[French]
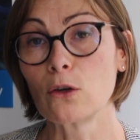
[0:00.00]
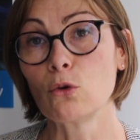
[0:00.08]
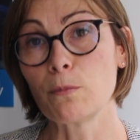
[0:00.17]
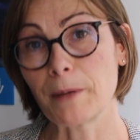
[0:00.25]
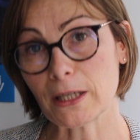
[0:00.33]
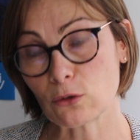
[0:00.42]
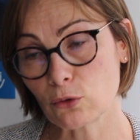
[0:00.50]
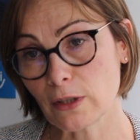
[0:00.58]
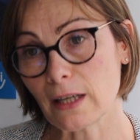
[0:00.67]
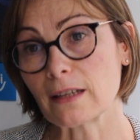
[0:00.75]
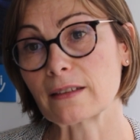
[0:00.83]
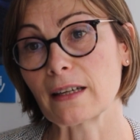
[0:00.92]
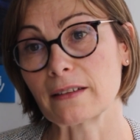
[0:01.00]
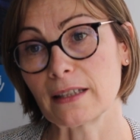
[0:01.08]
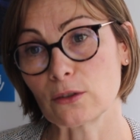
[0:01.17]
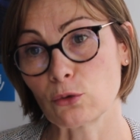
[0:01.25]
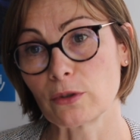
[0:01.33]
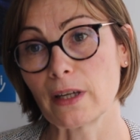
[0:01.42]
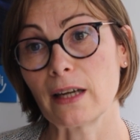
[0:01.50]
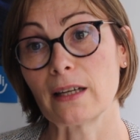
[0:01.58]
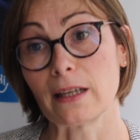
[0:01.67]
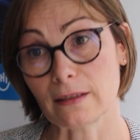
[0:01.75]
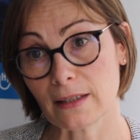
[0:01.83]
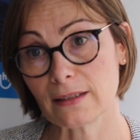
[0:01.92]
Le personnel
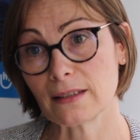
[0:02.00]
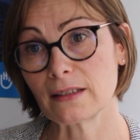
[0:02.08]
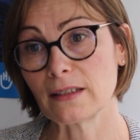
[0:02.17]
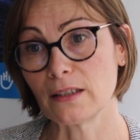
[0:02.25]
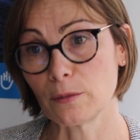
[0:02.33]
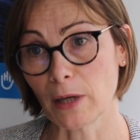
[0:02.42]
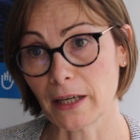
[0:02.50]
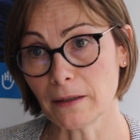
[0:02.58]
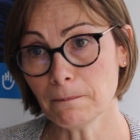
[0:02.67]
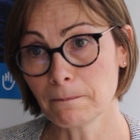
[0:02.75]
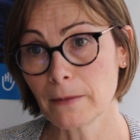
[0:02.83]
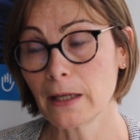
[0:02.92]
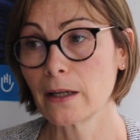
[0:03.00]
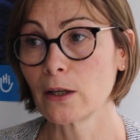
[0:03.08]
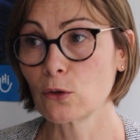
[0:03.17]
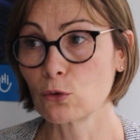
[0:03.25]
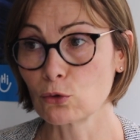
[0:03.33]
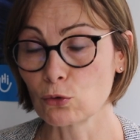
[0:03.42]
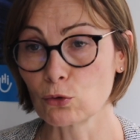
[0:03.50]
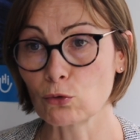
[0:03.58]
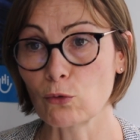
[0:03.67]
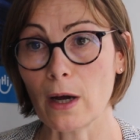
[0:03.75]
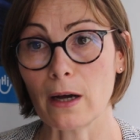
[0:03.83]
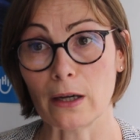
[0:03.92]
international est très équilibré, que ce
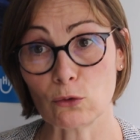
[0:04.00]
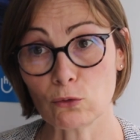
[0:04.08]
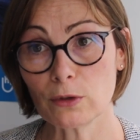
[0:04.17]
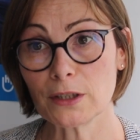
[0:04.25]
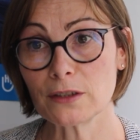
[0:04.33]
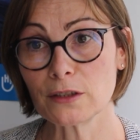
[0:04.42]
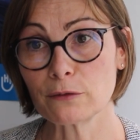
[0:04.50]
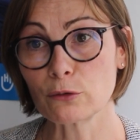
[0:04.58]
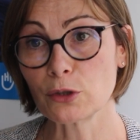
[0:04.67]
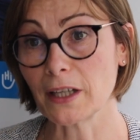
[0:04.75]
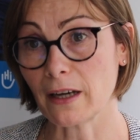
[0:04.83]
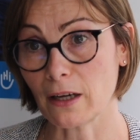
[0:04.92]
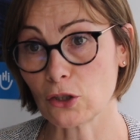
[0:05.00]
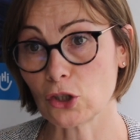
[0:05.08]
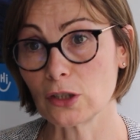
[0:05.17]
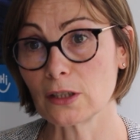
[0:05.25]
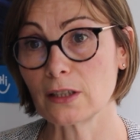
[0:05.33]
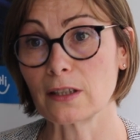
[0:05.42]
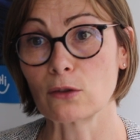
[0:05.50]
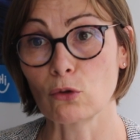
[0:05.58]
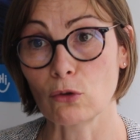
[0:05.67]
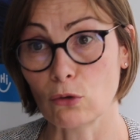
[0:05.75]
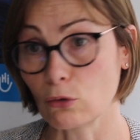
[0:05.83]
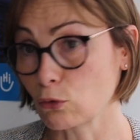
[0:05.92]
soit à tous les niveaux hiérarchiques et
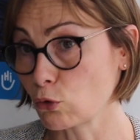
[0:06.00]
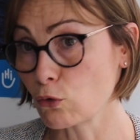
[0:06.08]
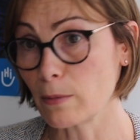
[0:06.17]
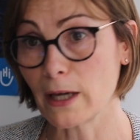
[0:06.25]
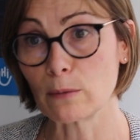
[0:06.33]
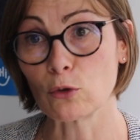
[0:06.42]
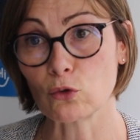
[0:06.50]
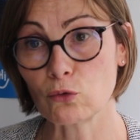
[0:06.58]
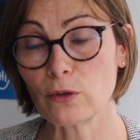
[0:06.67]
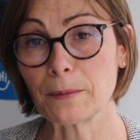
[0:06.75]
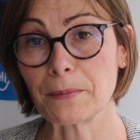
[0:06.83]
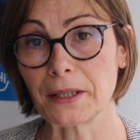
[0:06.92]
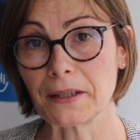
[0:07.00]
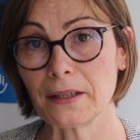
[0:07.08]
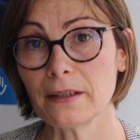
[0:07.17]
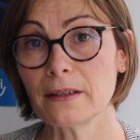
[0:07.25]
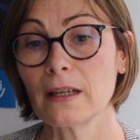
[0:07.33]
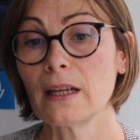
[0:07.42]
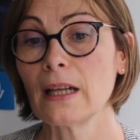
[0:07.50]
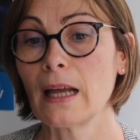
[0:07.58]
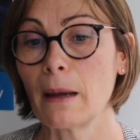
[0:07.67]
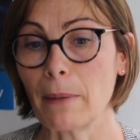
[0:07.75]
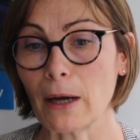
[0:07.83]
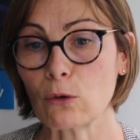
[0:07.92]
dans globalement tous les pays.
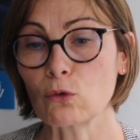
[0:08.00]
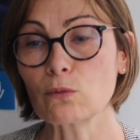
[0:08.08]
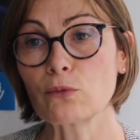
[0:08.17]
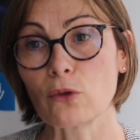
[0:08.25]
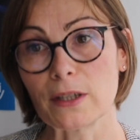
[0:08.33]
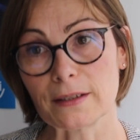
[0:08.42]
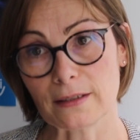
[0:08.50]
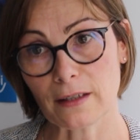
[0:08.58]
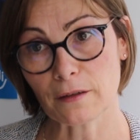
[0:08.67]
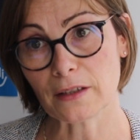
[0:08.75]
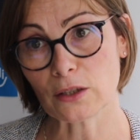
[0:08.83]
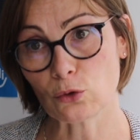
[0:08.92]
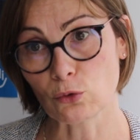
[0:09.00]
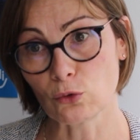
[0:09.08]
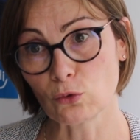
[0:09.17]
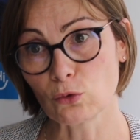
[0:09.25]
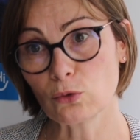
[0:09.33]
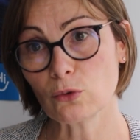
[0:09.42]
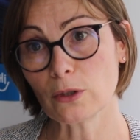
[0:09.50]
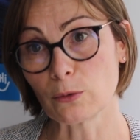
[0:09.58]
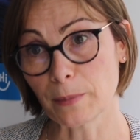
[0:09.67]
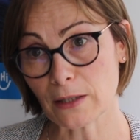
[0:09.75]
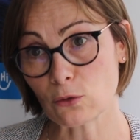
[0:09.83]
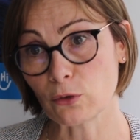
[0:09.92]
Par contre, pour les staffs nationaux, le
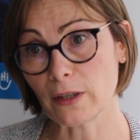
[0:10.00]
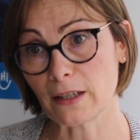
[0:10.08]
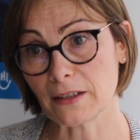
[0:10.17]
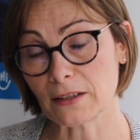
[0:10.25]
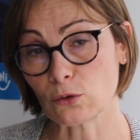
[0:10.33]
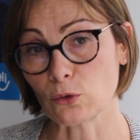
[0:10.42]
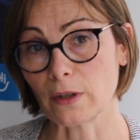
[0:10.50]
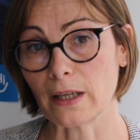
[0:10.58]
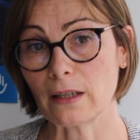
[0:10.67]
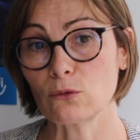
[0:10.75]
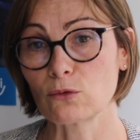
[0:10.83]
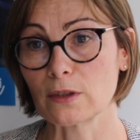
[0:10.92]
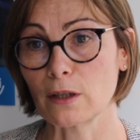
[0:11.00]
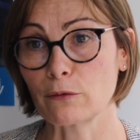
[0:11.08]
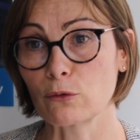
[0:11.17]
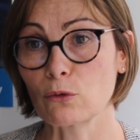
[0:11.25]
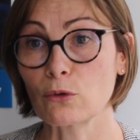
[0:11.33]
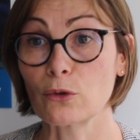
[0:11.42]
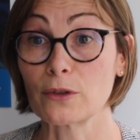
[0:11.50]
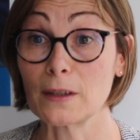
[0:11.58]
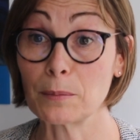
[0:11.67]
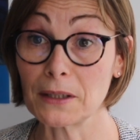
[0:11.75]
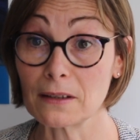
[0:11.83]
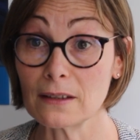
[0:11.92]
personnel national, nous avons euh,
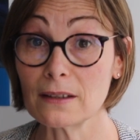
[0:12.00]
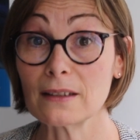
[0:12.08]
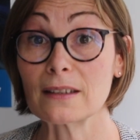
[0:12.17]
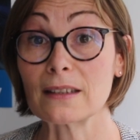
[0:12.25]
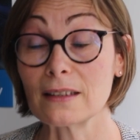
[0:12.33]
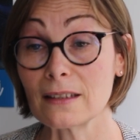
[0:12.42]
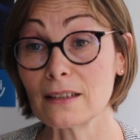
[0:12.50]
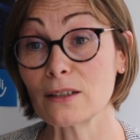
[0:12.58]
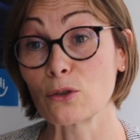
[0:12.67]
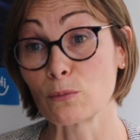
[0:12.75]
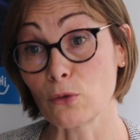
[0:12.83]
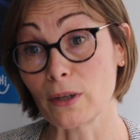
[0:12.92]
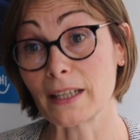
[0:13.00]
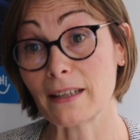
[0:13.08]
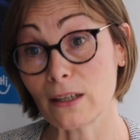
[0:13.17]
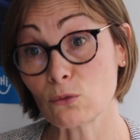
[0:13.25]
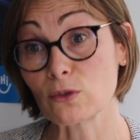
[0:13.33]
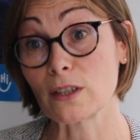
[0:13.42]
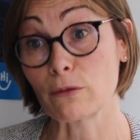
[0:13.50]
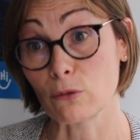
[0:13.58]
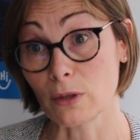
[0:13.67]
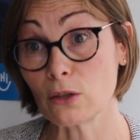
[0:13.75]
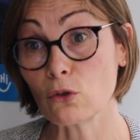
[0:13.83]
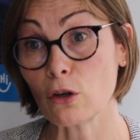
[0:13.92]
des pays qui, euh, pour lesquels nous
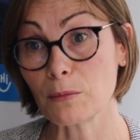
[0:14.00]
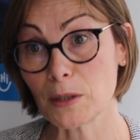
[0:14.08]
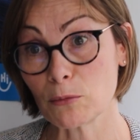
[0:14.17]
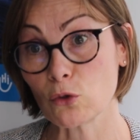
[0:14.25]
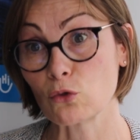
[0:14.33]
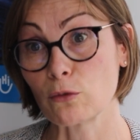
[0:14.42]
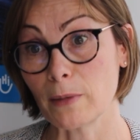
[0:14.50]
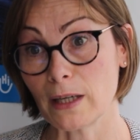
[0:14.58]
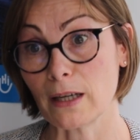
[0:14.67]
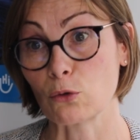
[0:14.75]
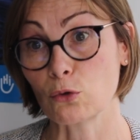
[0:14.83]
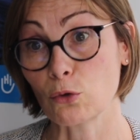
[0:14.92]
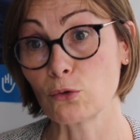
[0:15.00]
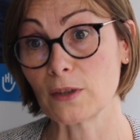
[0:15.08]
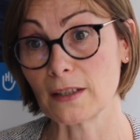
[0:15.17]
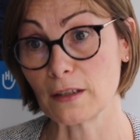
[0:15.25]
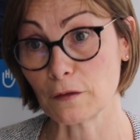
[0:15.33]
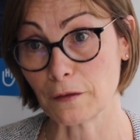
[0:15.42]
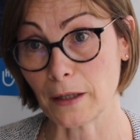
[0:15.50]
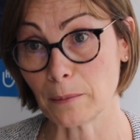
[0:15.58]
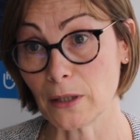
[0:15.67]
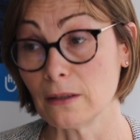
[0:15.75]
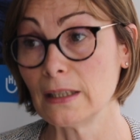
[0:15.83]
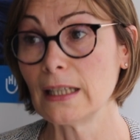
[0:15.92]
avons énormément de mal à recruter des
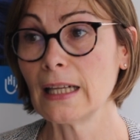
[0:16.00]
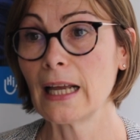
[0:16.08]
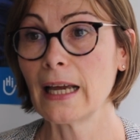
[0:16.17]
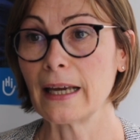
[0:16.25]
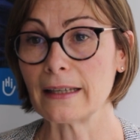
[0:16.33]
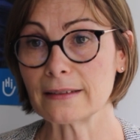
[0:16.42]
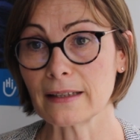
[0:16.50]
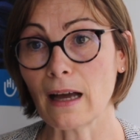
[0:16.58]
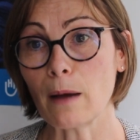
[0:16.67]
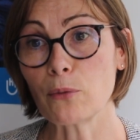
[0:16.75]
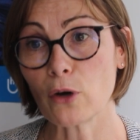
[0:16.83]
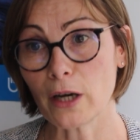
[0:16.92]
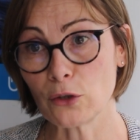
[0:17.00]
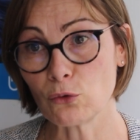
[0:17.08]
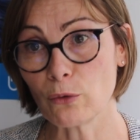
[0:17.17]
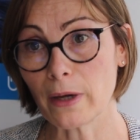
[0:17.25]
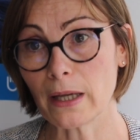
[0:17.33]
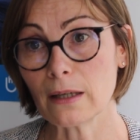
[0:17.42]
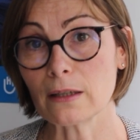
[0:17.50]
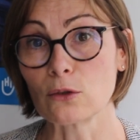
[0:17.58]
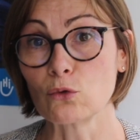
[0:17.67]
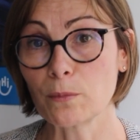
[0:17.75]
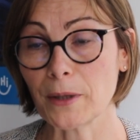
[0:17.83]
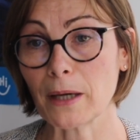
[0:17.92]
femmes. Et ces rapports annuels
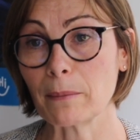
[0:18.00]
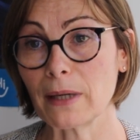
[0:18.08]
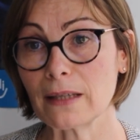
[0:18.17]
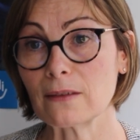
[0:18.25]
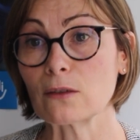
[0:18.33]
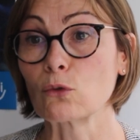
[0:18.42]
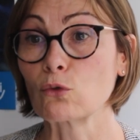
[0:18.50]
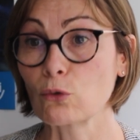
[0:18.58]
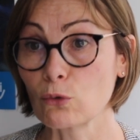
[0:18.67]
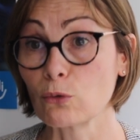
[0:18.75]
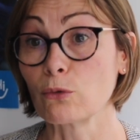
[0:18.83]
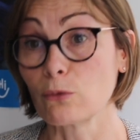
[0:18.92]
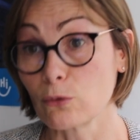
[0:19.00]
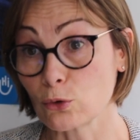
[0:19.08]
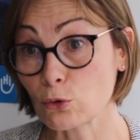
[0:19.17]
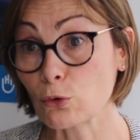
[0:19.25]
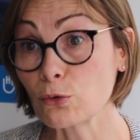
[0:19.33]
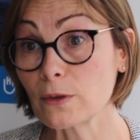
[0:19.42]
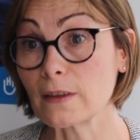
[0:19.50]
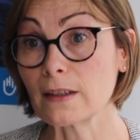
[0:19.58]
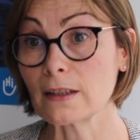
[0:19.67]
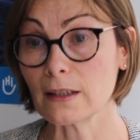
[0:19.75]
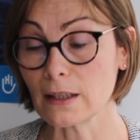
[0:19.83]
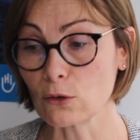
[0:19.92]
nous permettent de
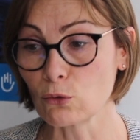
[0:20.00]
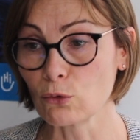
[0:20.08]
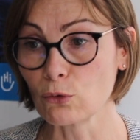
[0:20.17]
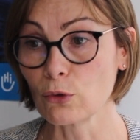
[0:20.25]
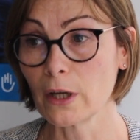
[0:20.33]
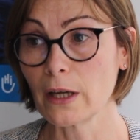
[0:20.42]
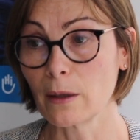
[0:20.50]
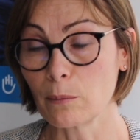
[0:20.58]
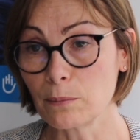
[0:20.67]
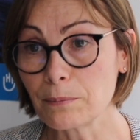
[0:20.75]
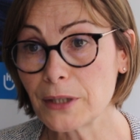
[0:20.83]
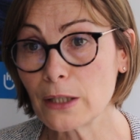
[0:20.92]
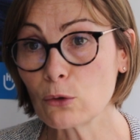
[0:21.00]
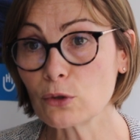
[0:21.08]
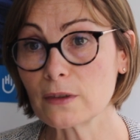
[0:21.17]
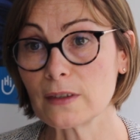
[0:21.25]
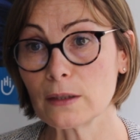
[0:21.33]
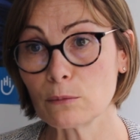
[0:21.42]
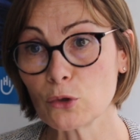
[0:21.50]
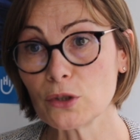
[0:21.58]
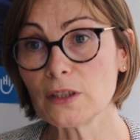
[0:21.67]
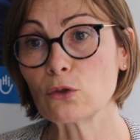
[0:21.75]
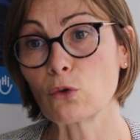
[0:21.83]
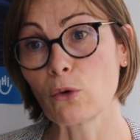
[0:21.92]
scruter et de piloter,
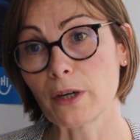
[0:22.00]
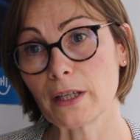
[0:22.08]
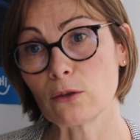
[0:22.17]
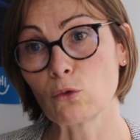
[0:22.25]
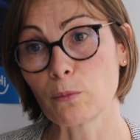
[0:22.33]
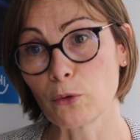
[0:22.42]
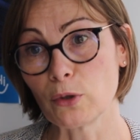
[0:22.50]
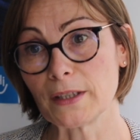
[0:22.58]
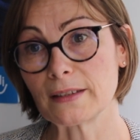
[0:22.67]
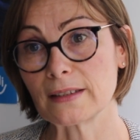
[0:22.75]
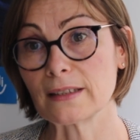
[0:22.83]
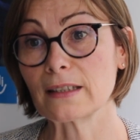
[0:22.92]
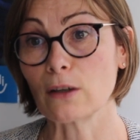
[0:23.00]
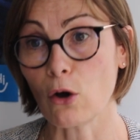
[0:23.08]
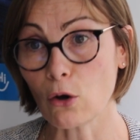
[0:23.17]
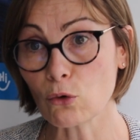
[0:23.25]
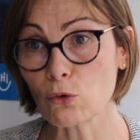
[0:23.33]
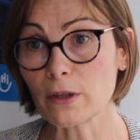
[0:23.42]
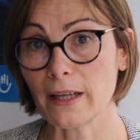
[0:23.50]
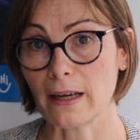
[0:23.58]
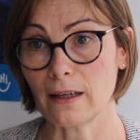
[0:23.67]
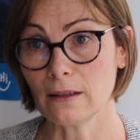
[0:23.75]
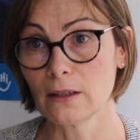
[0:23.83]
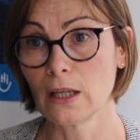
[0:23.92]
monitorer nos politiques en
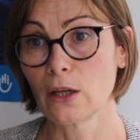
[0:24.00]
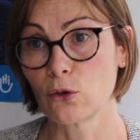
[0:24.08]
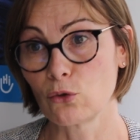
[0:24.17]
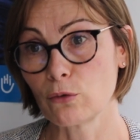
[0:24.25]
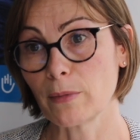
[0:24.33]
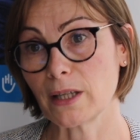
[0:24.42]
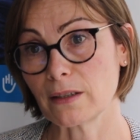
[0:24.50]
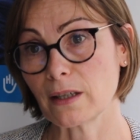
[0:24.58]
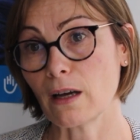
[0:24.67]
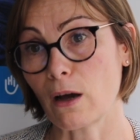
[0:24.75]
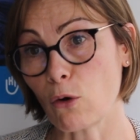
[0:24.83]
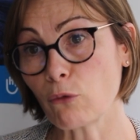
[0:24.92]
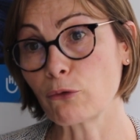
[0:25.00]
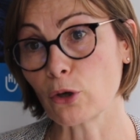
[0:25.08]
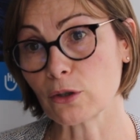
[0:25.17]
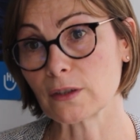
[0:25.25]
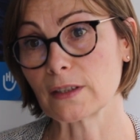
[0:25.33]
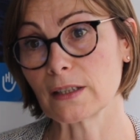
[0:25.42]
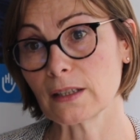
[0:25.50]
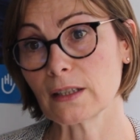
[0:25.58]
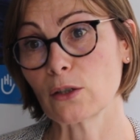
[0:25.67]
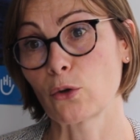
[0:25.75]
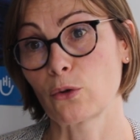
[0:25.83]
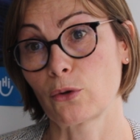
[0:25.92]
local de manière à
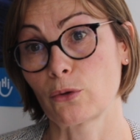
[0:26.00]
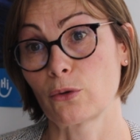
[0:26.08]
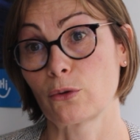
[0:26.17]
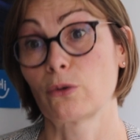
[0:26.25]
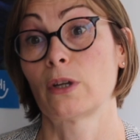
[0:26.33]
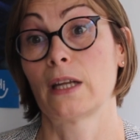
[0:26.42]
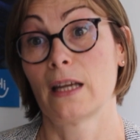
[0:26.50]
renforcer euh,